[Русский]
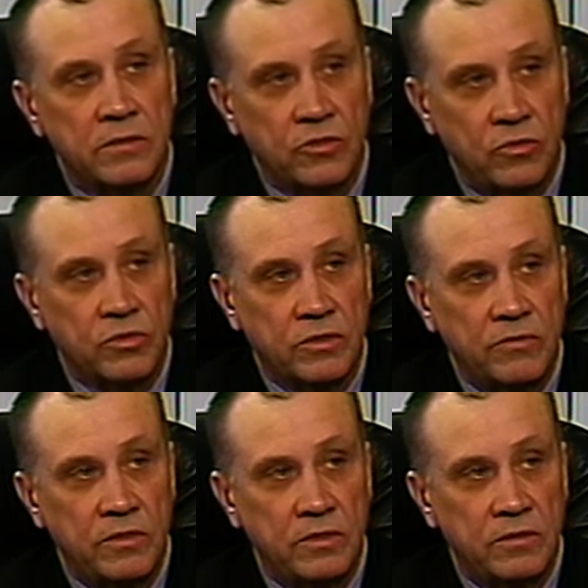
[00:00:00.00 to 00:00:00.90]

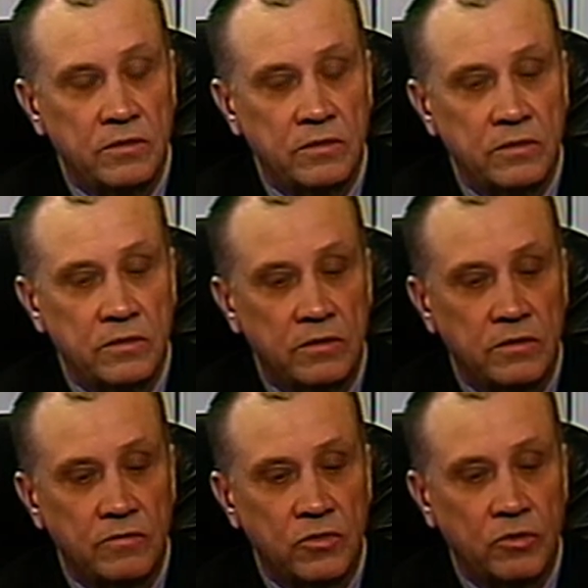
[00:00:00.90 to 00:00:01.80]
заслушивали
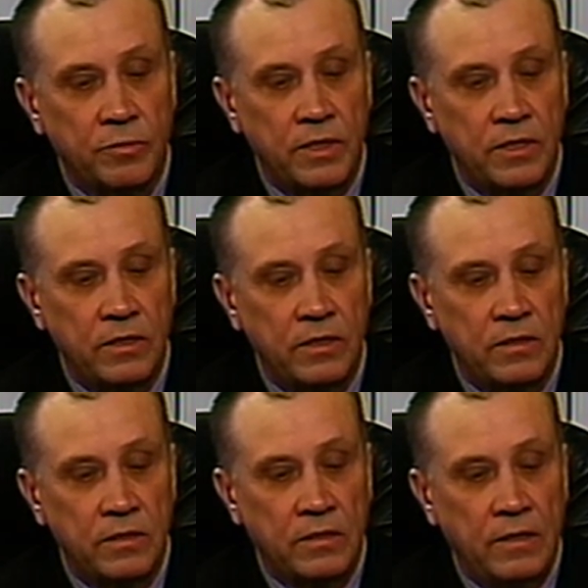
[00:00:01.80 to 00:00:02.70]
выступление